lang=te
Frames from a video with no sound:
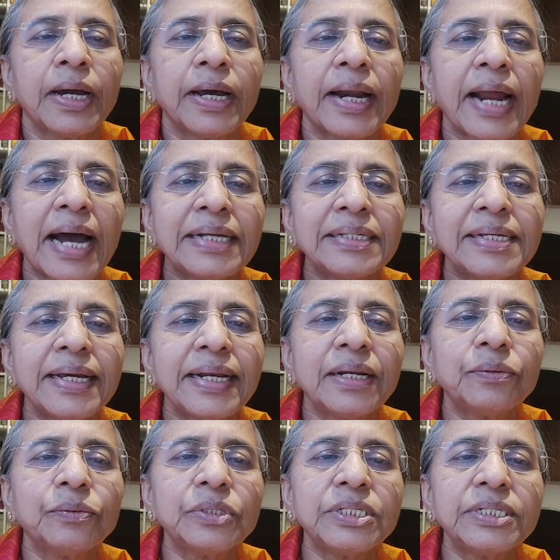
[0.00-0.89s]

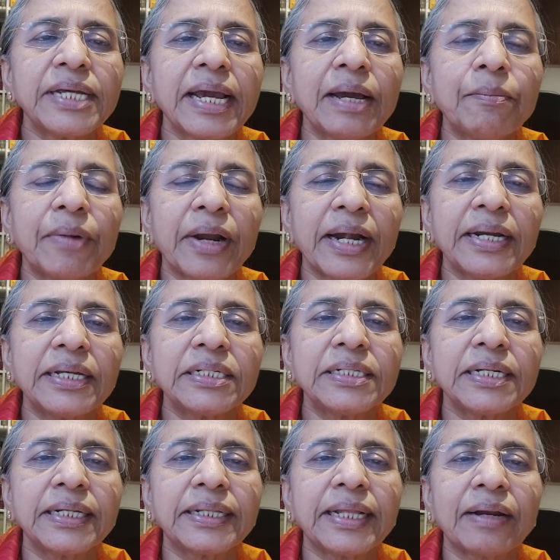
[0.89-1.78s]
రాజైన ఉజ్జియ
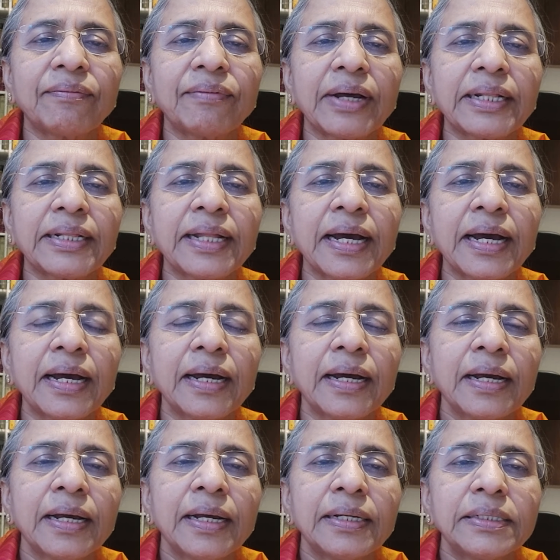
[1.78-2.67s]
మరణించిన తర్వాత
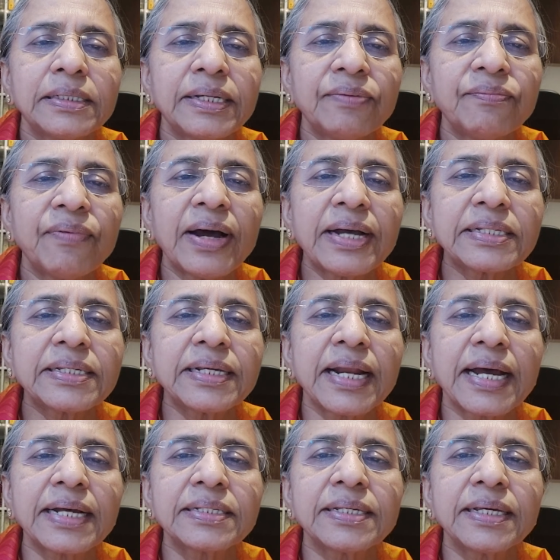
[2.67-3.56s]

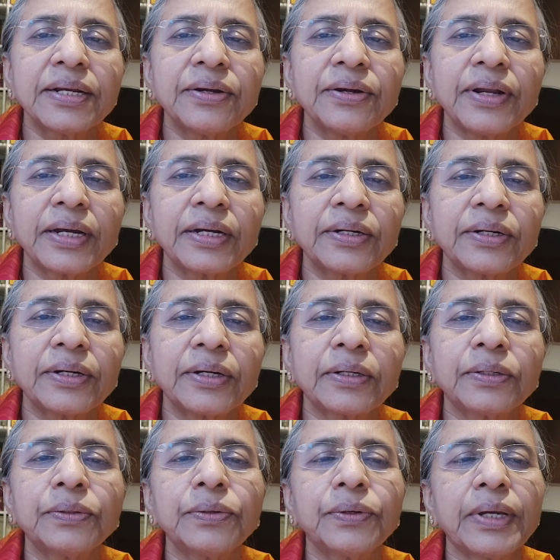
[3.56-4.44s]

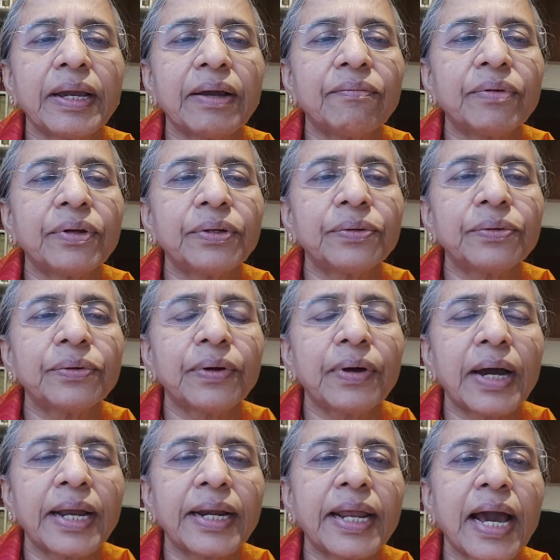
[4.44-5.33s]
సింహాసనాసీనుడటకు ఎవరు
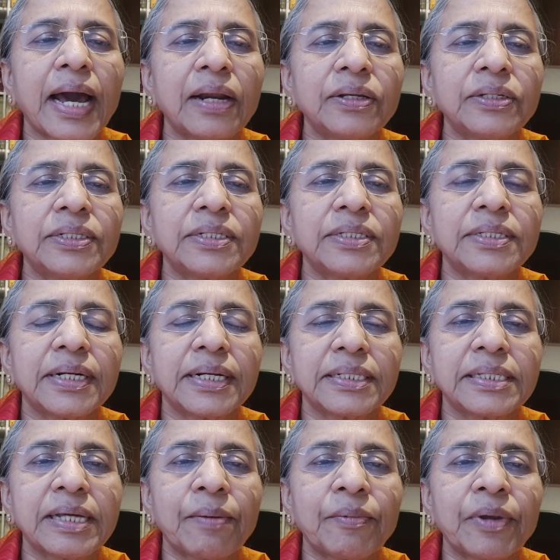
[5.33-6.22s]
అని ఆలోచిస్తున్న
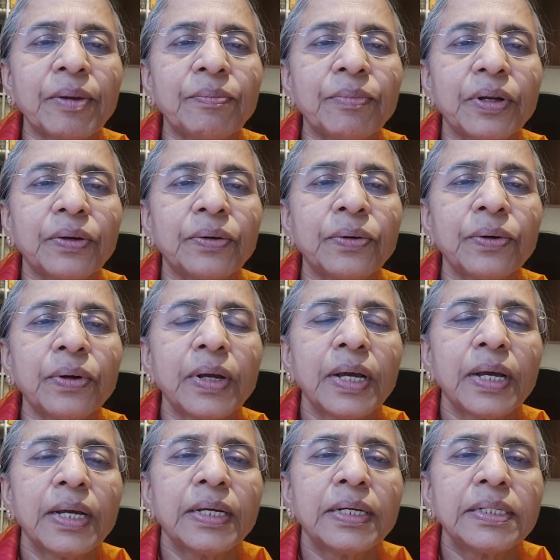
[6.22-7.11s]
సమయంలో
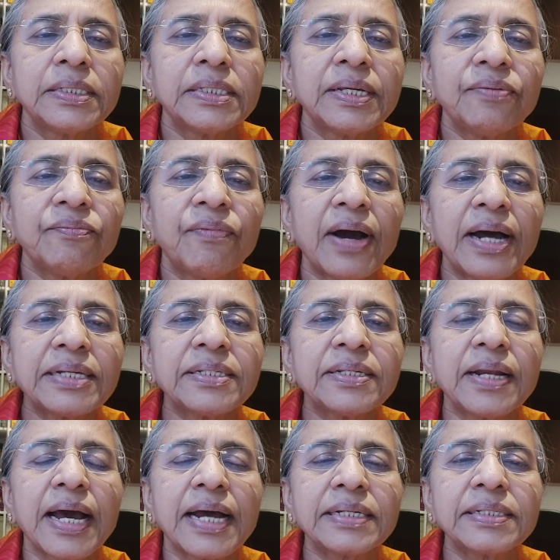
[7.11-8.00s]

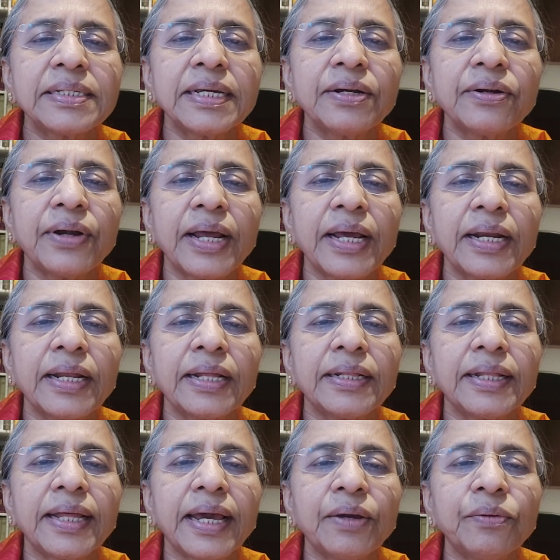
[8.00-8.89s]
సింహాసన ఆసీనుడైన
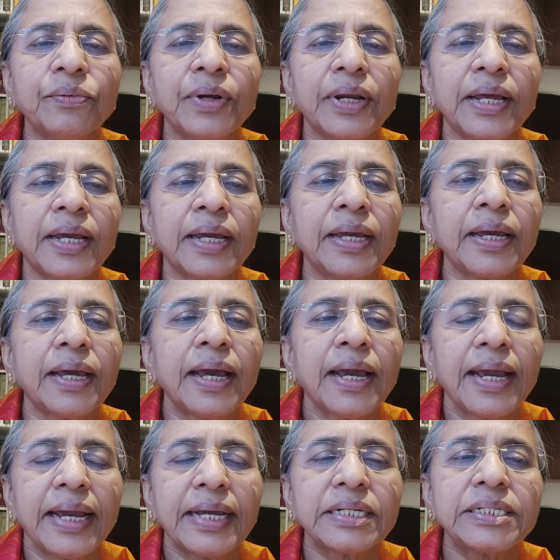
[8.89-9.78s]
దేవుని
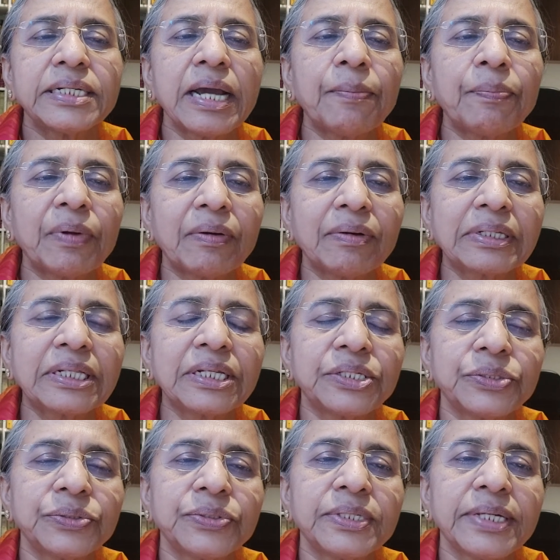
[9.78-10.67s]
యష్యా ప్రవక్త
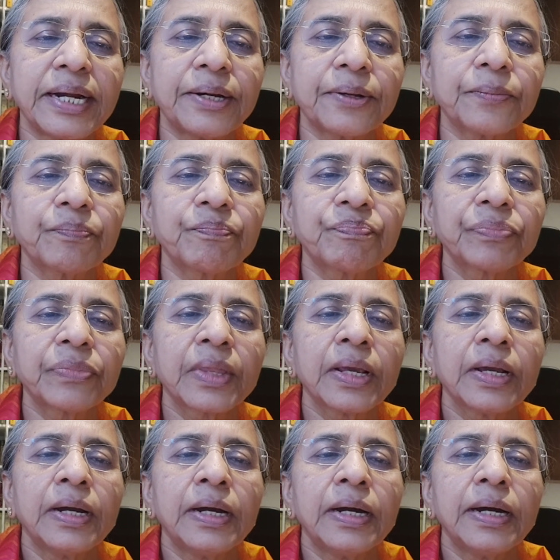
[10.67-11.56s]
చూశాడు
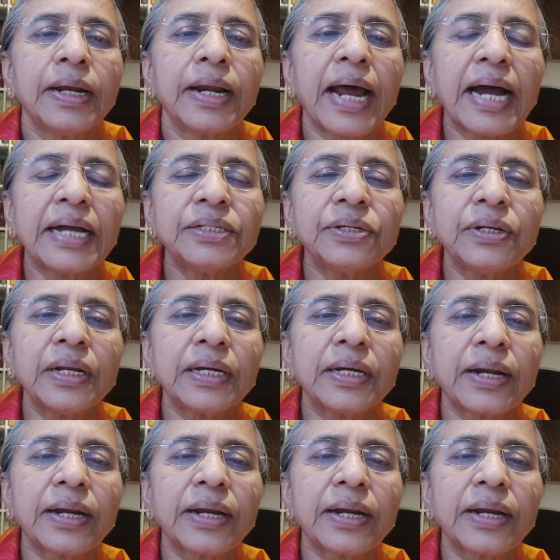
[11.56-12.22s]
రాజులకు